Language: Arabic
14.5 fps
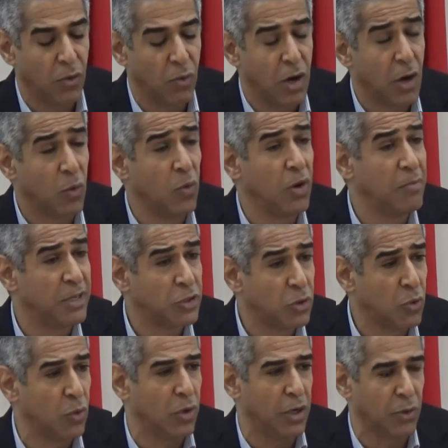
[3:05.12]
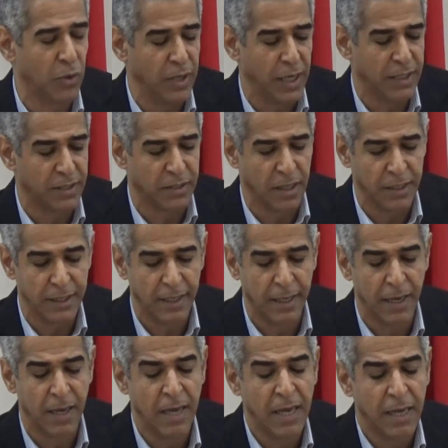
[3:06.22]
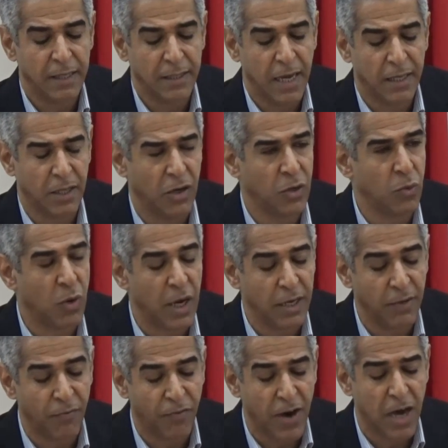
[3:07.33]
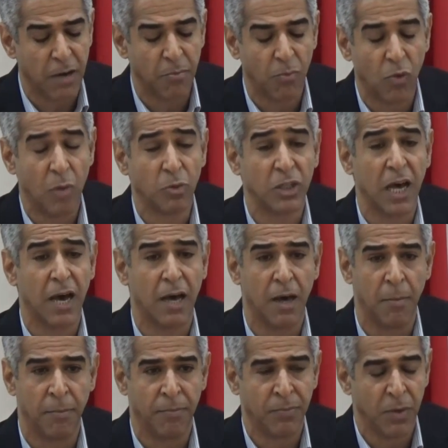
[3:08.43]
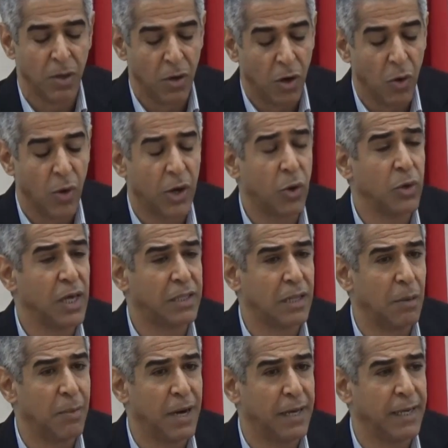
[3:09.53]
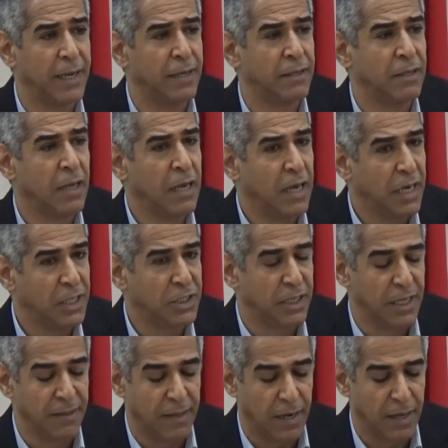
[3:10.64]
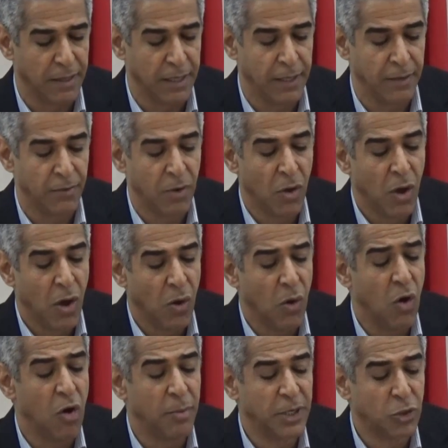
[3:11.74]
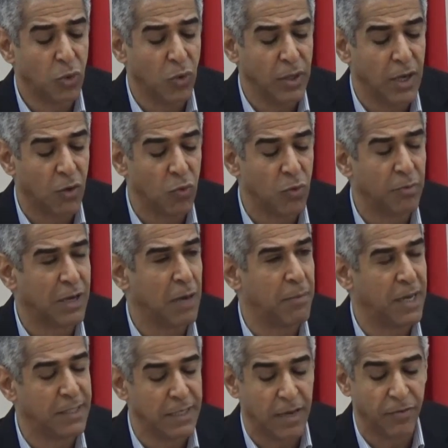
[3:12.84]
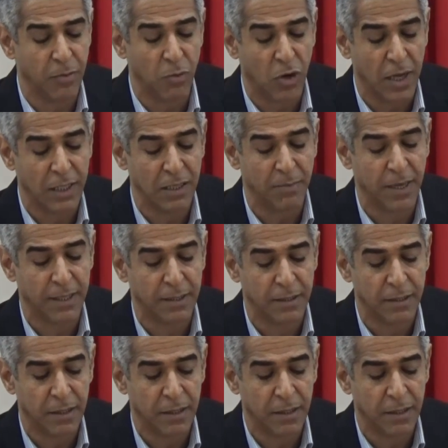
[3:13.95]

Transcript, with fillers: وأقول مشروع رؤية اقتصادية تحت عنوان فخم ومضخم هو رؤية البحرين 2030 وهو مشروع يقوم كما جاء في مقدمة